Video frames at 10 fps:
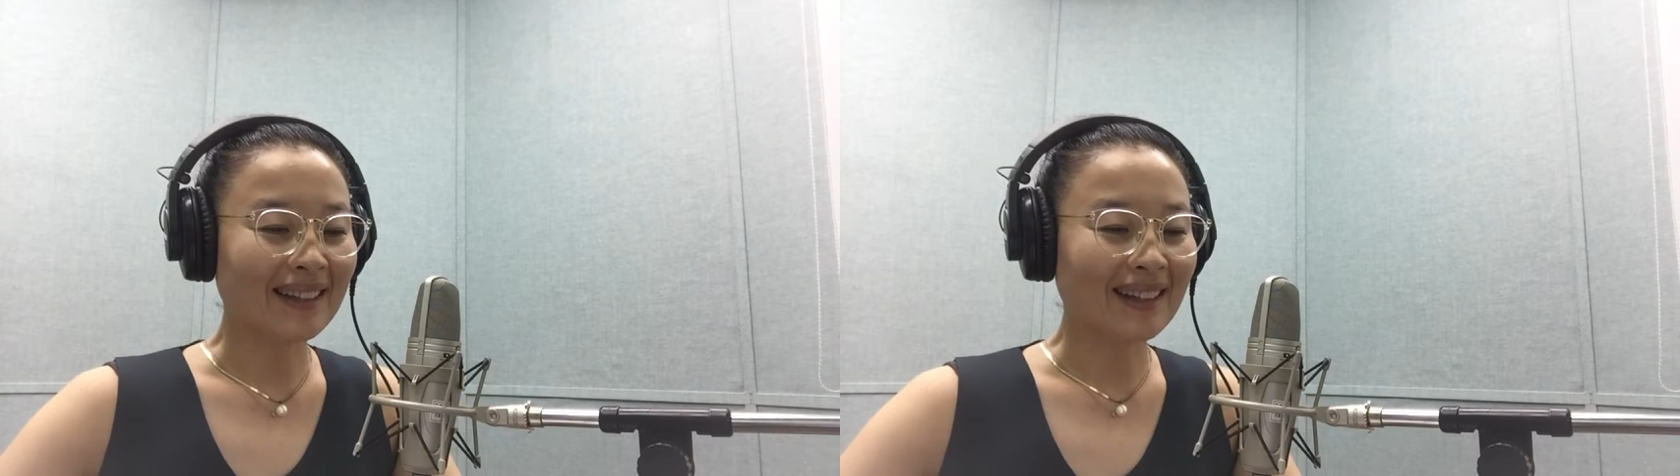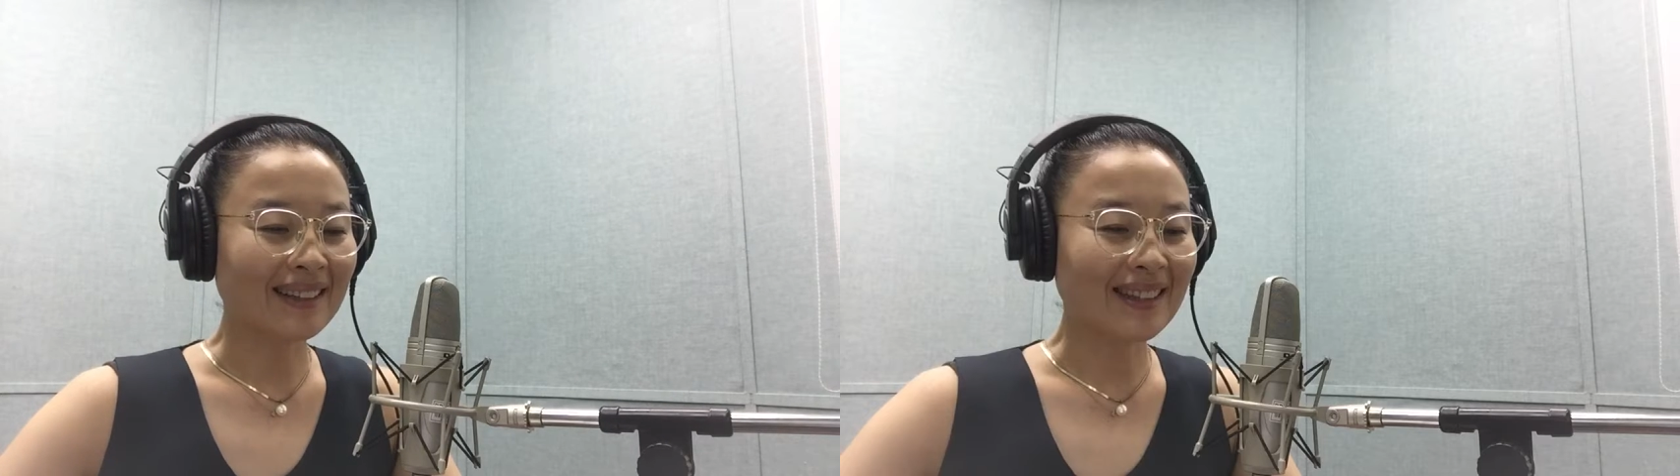
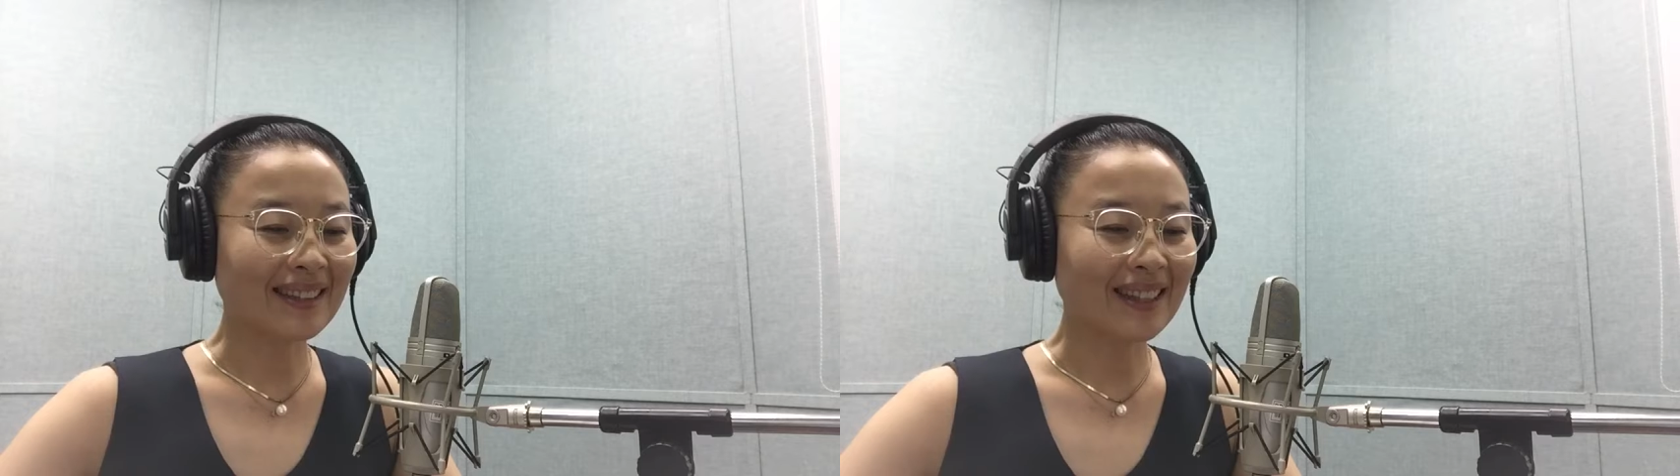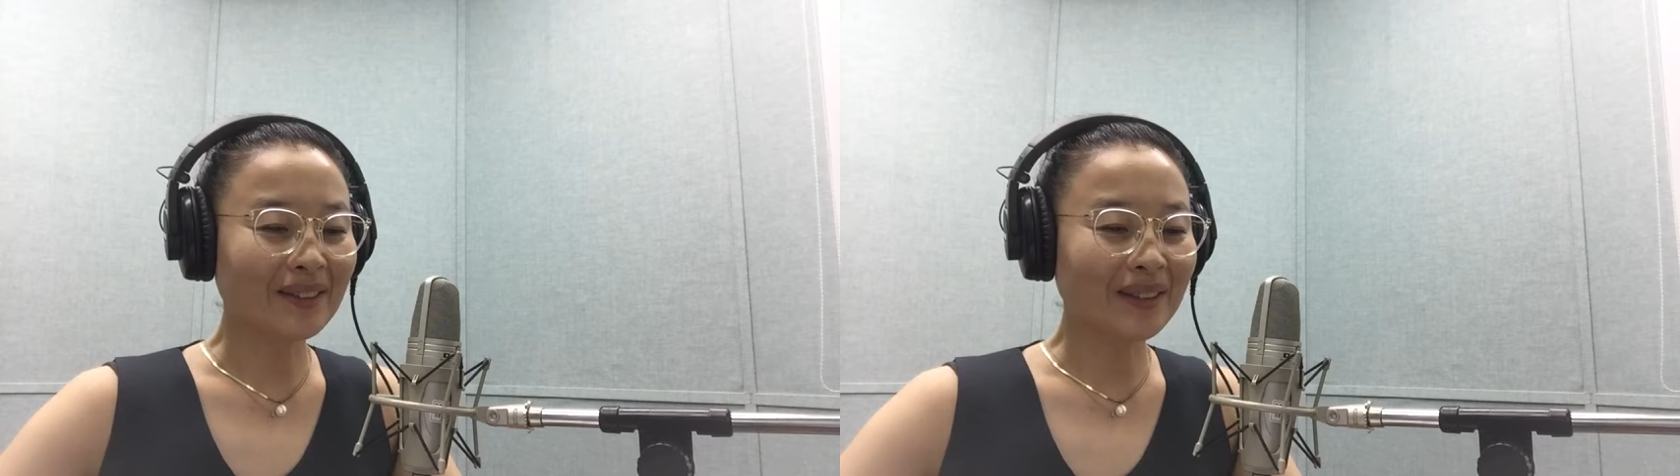
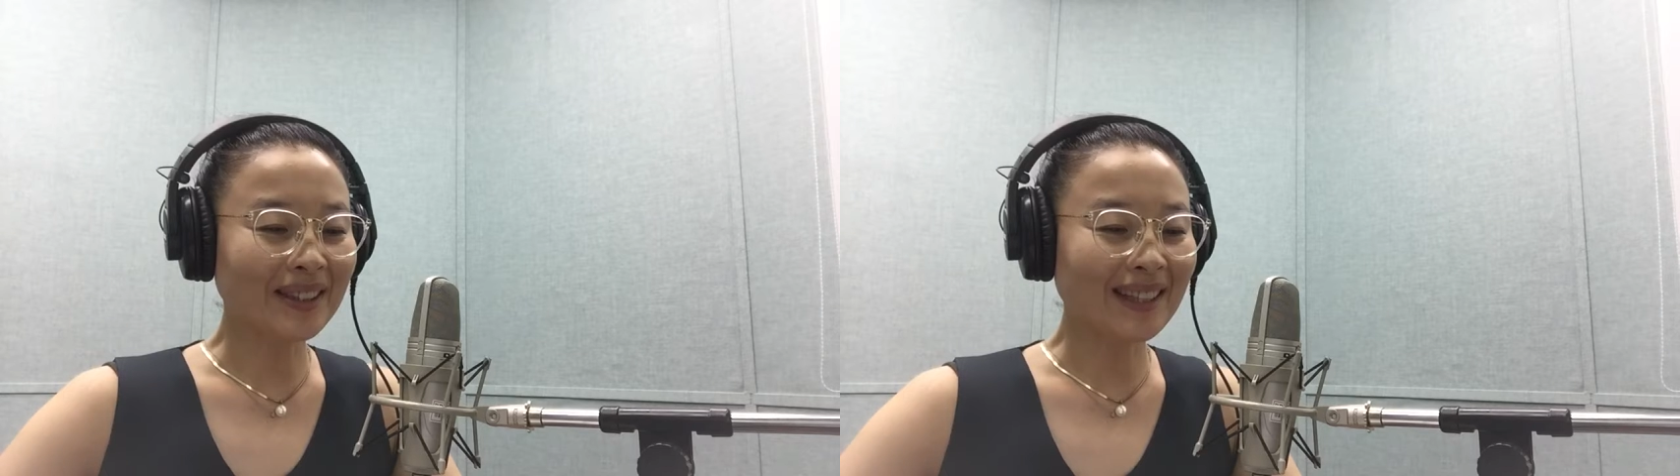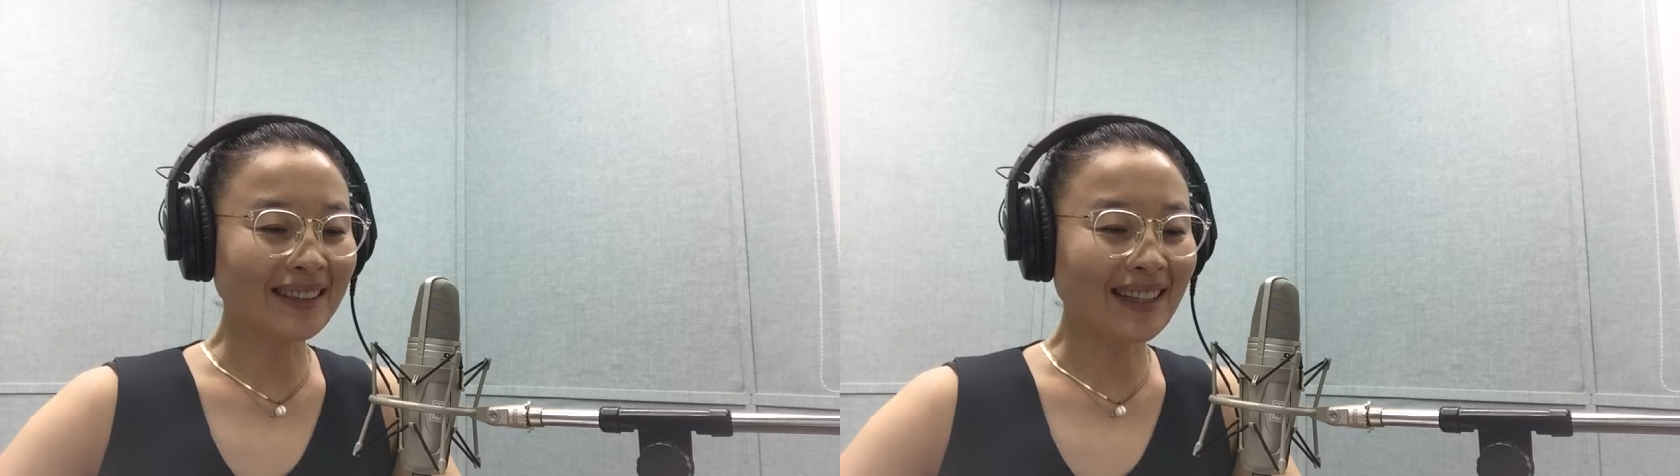학생들이
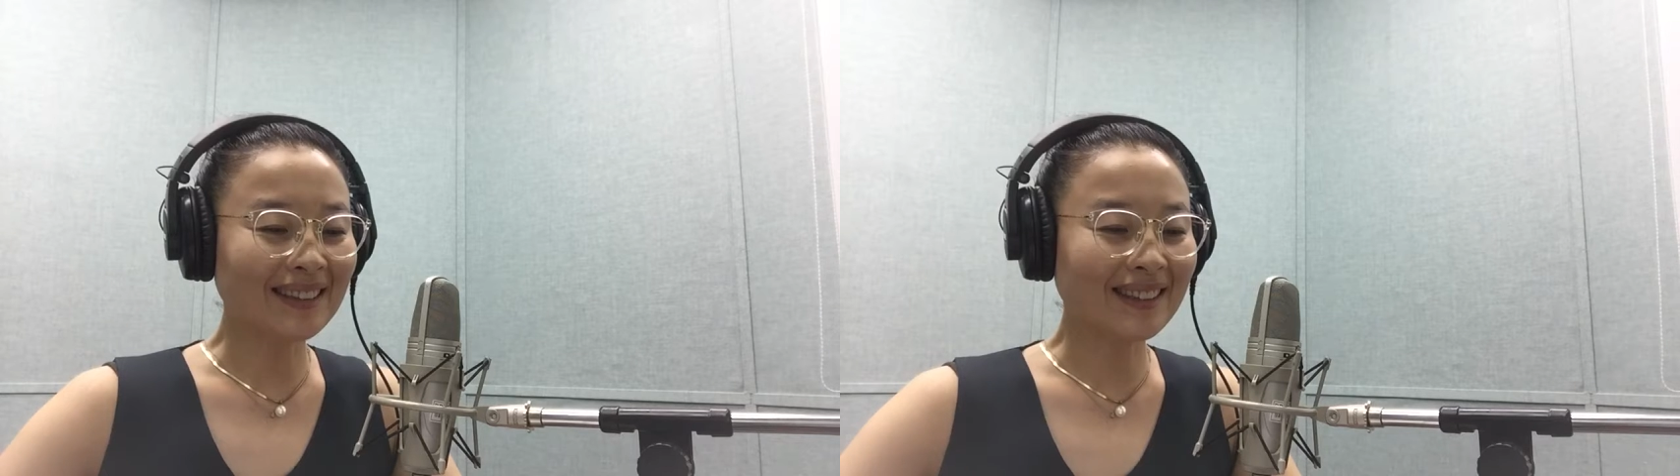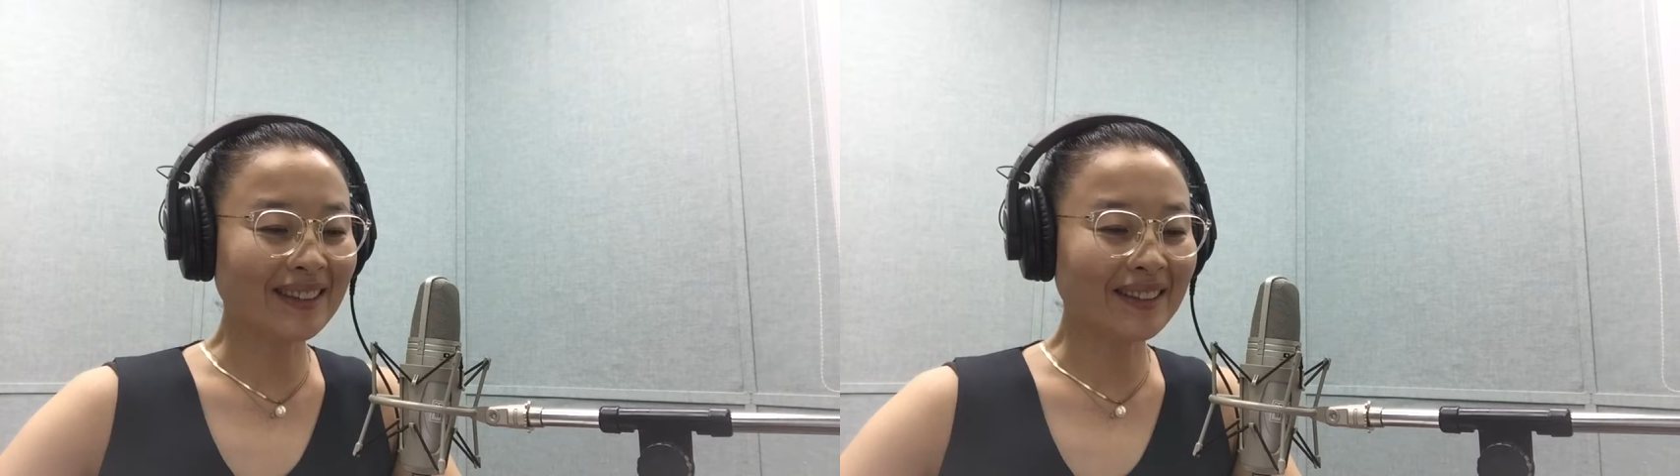둘씩
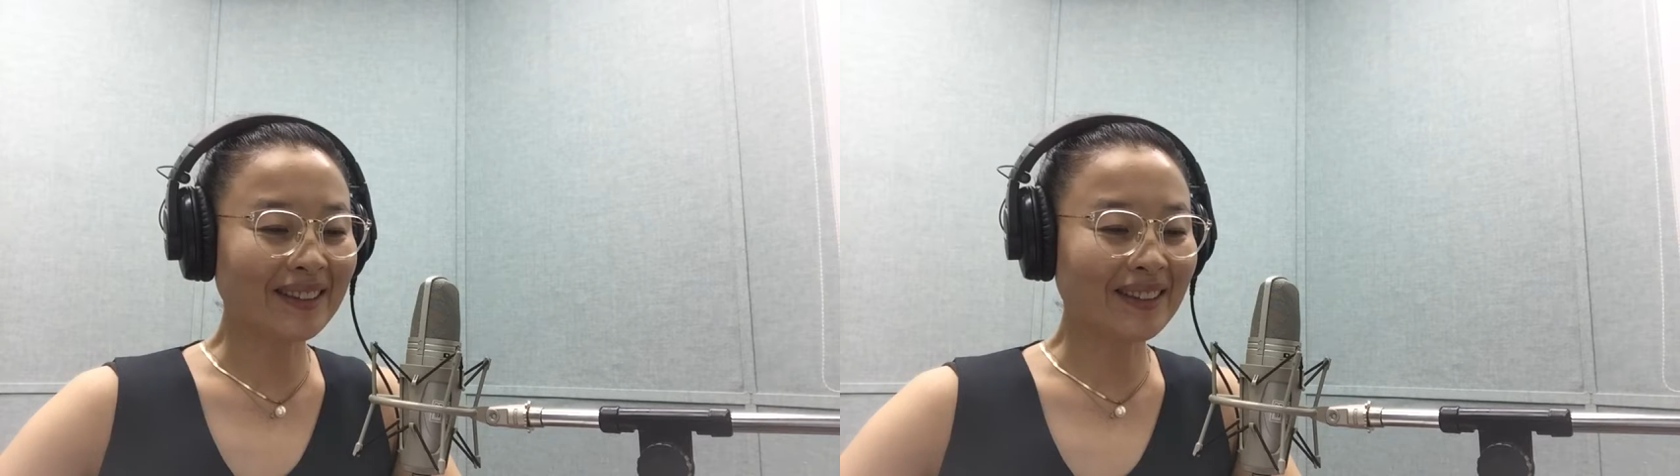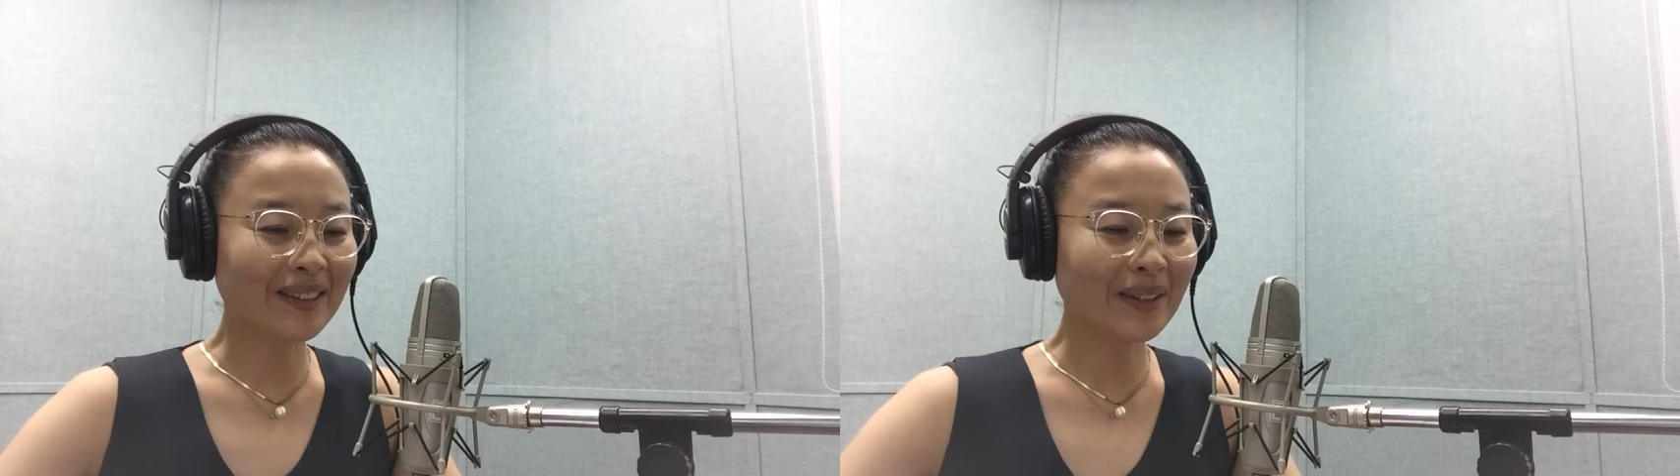짝지어서